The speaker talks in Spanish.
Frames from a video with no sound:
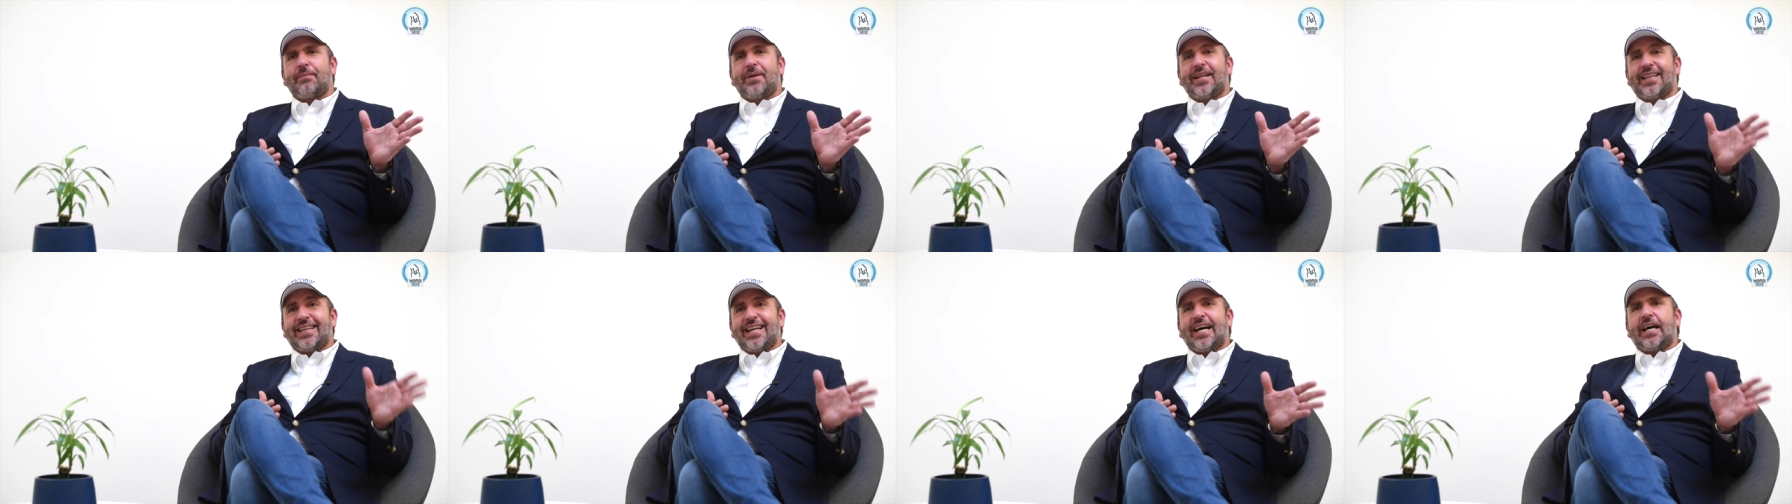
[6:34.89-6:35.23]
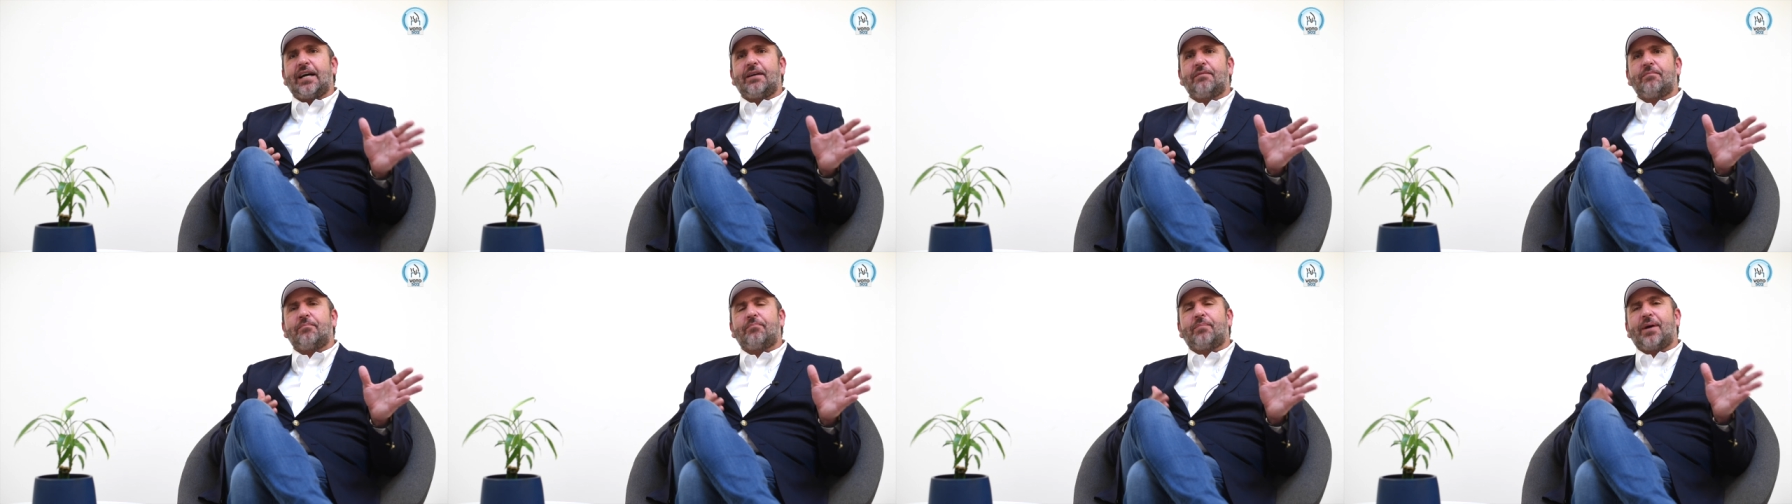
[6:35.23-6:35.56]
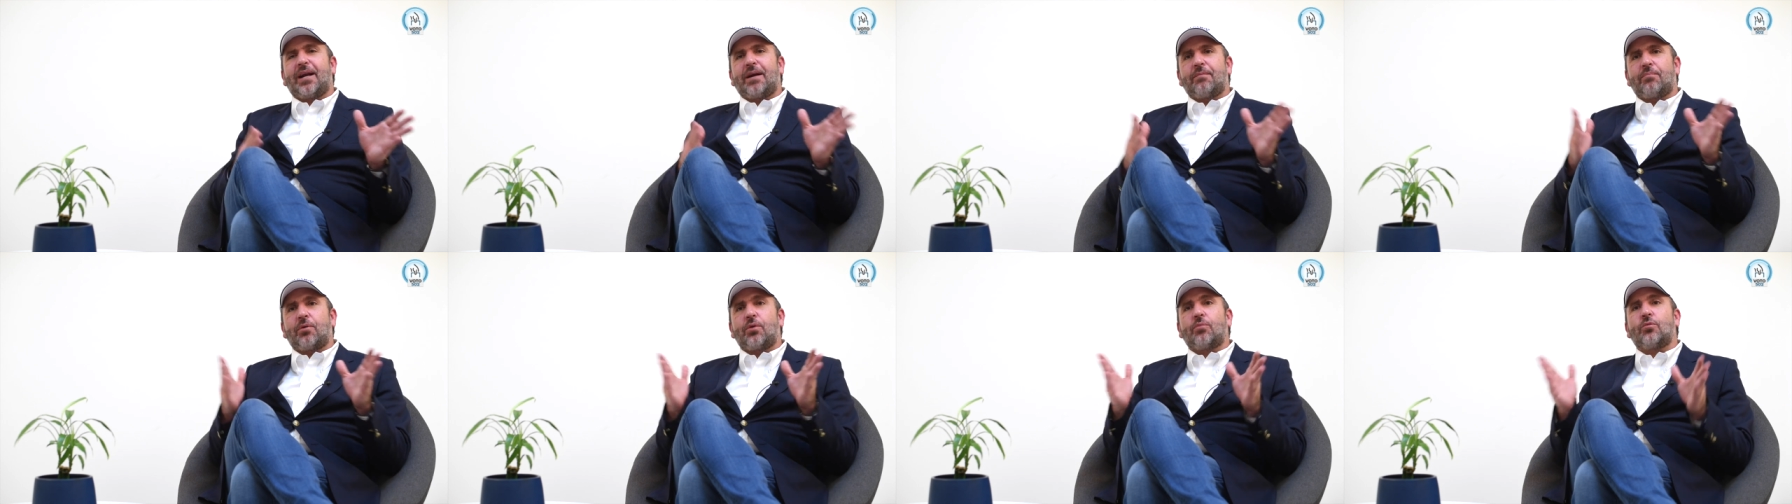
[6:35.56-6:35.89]
mitad,
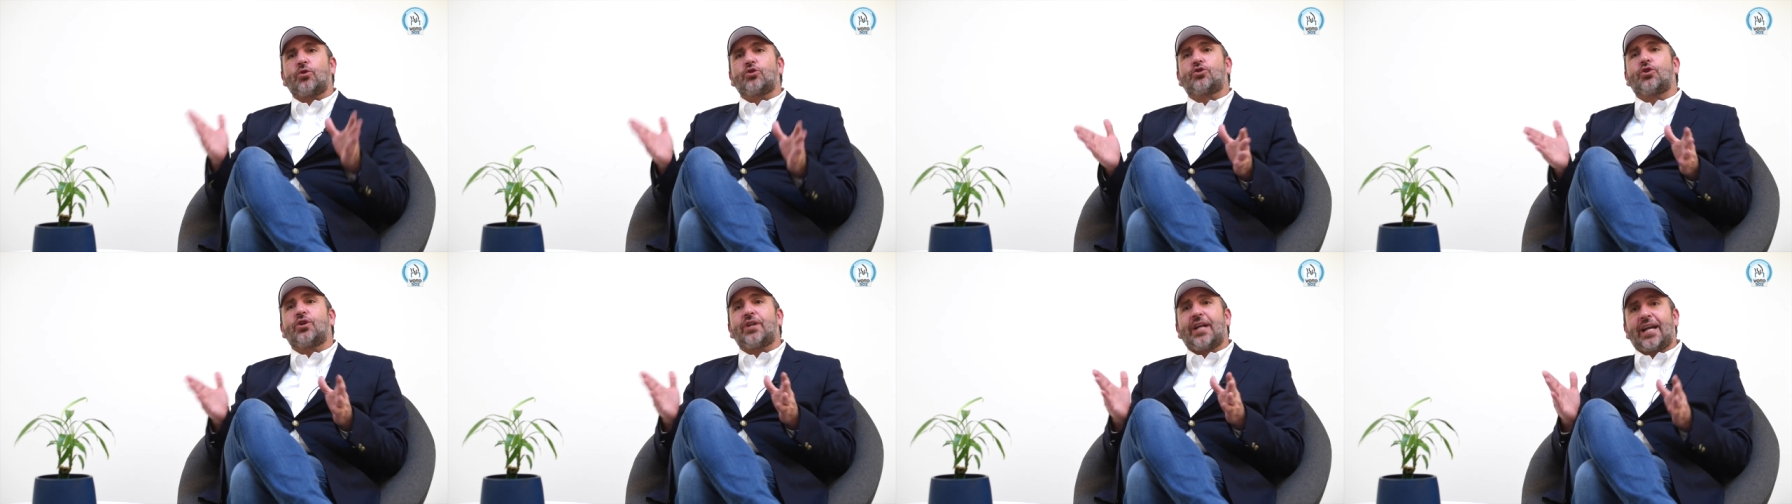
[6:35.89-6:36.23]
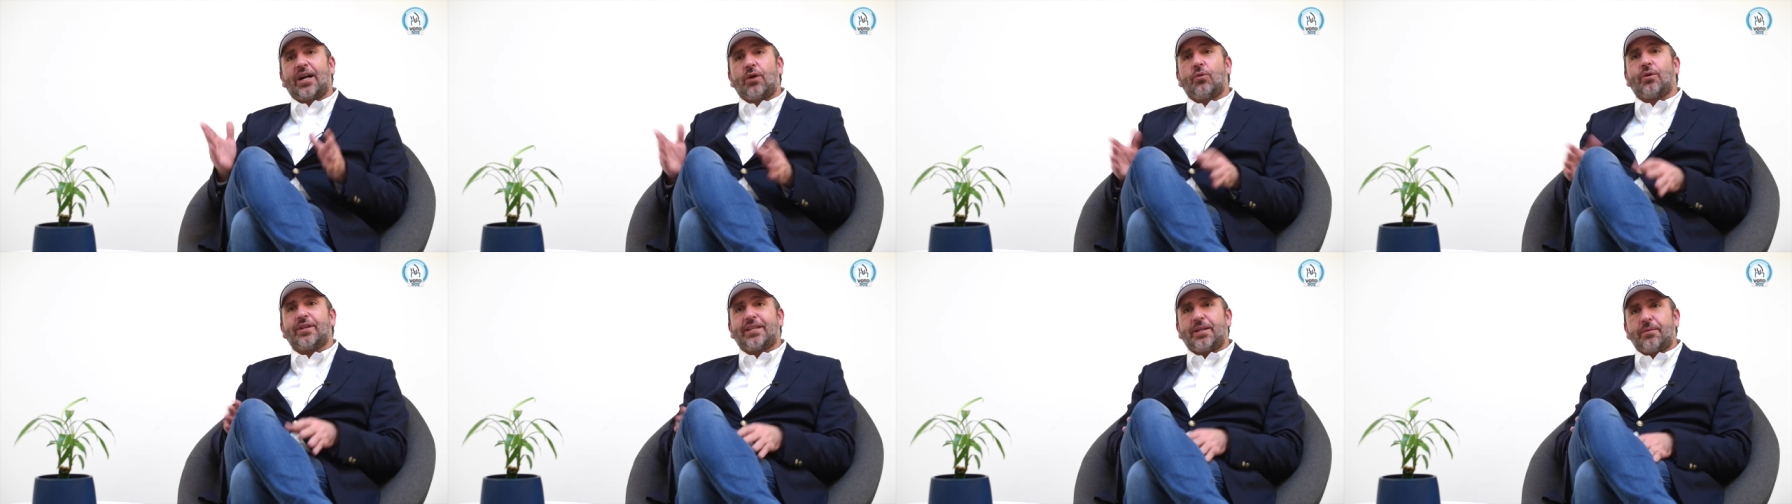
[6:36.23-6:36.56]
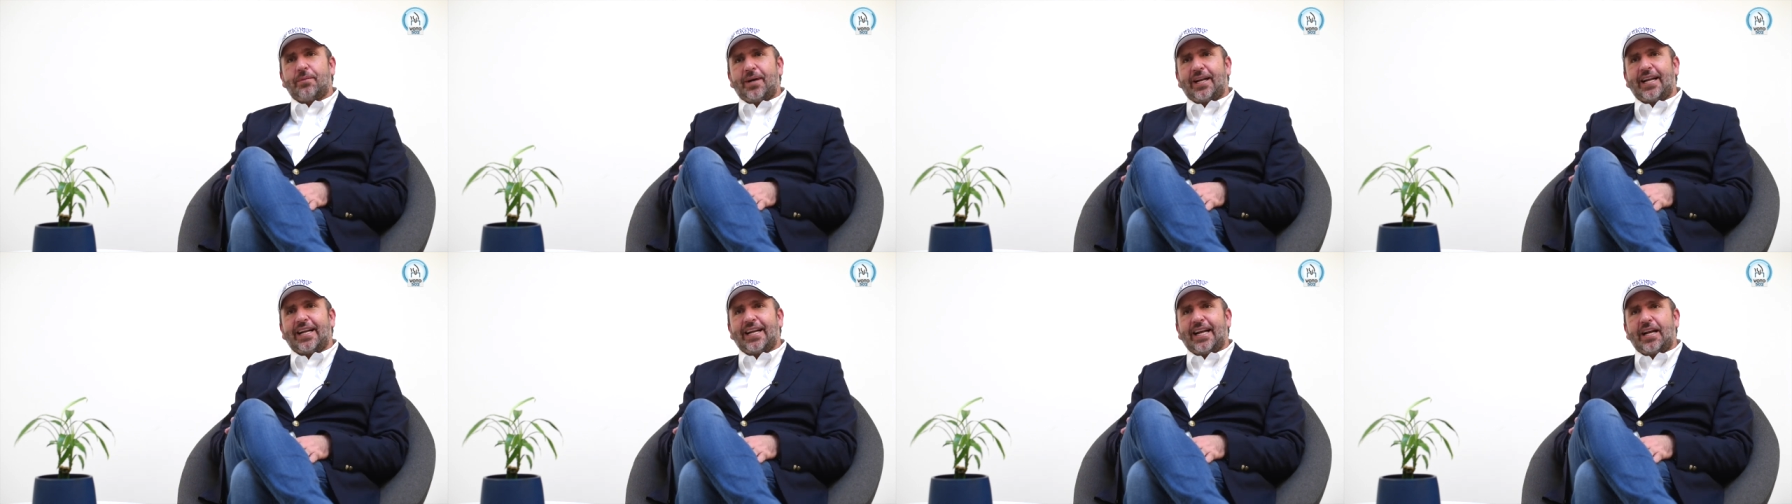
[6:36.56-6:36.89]
para promocionar a
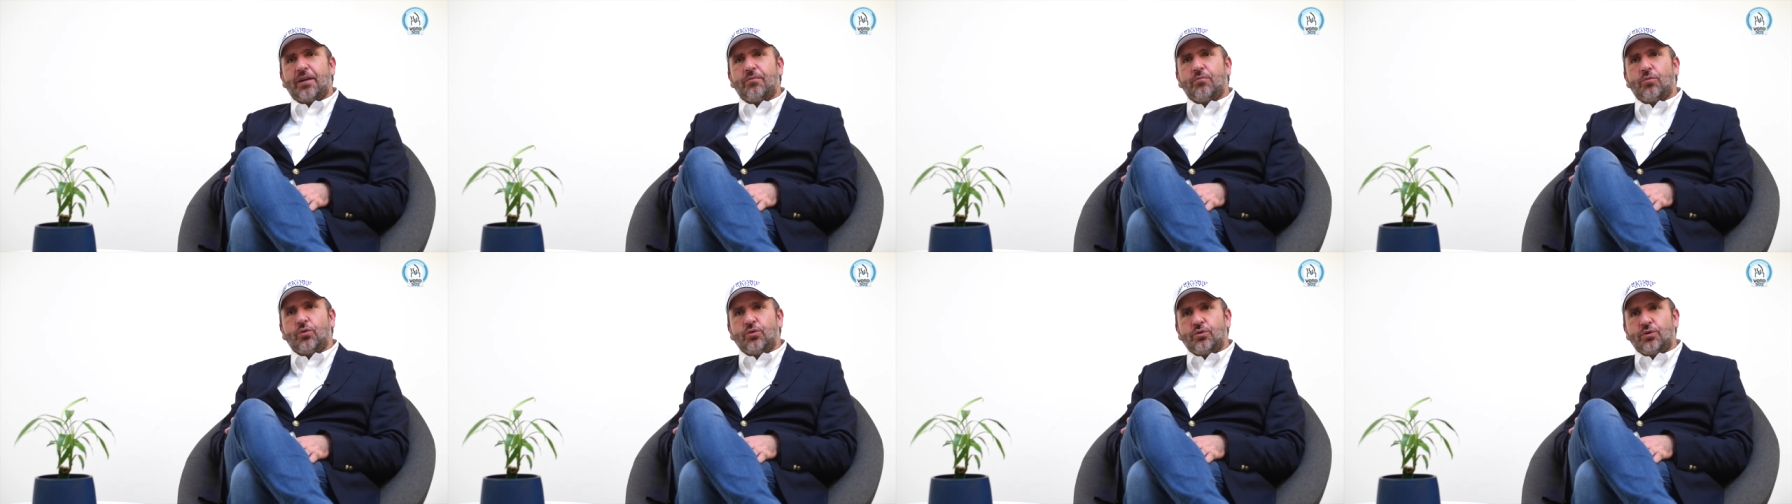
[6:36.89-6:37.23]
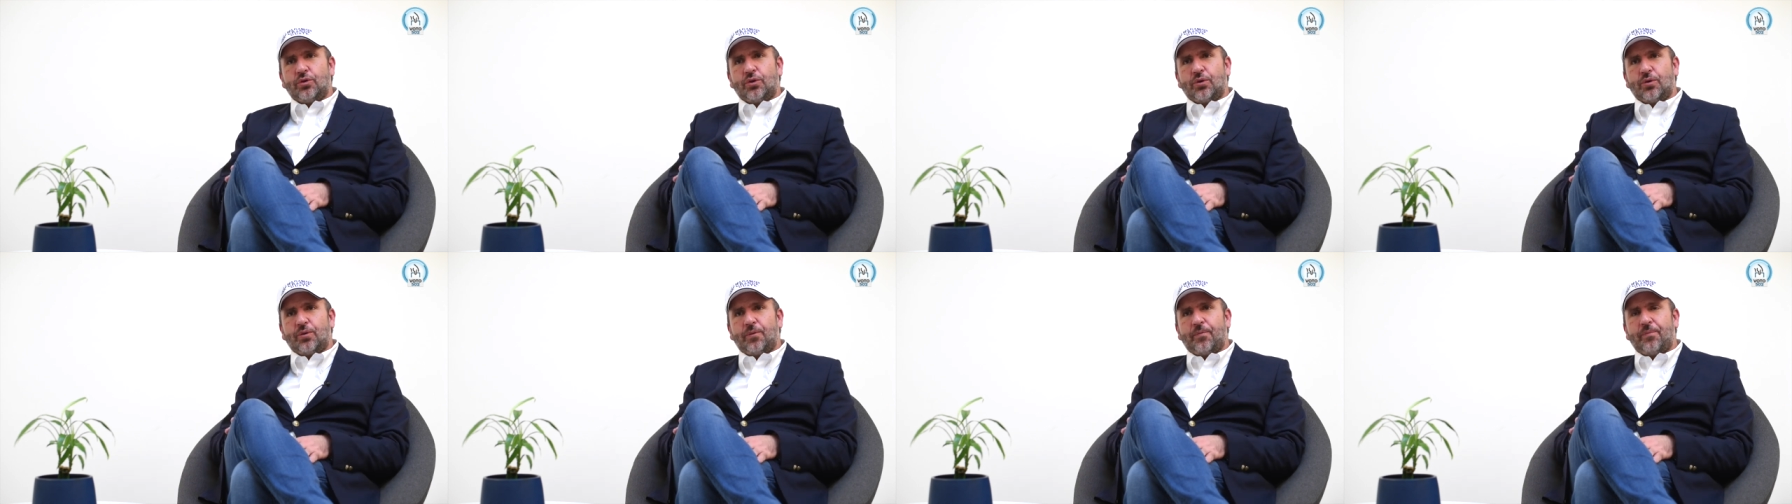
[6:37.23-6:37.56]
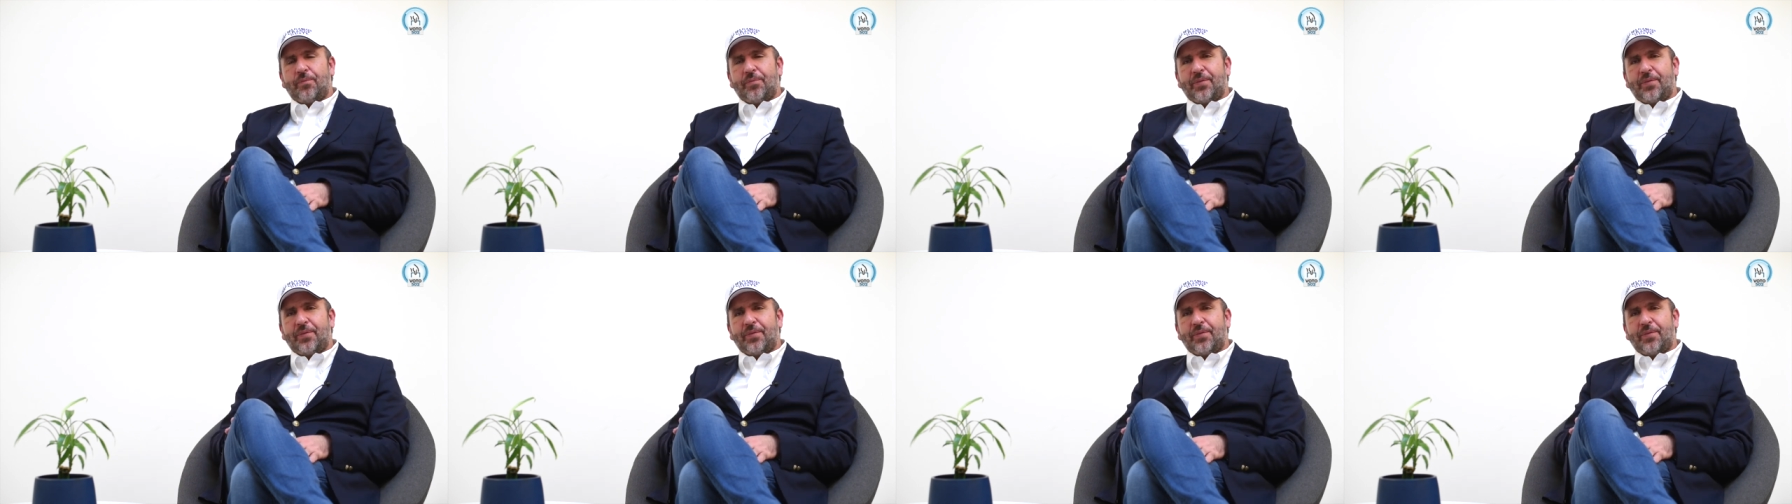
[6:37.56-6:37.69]
Guatemala en el mundo.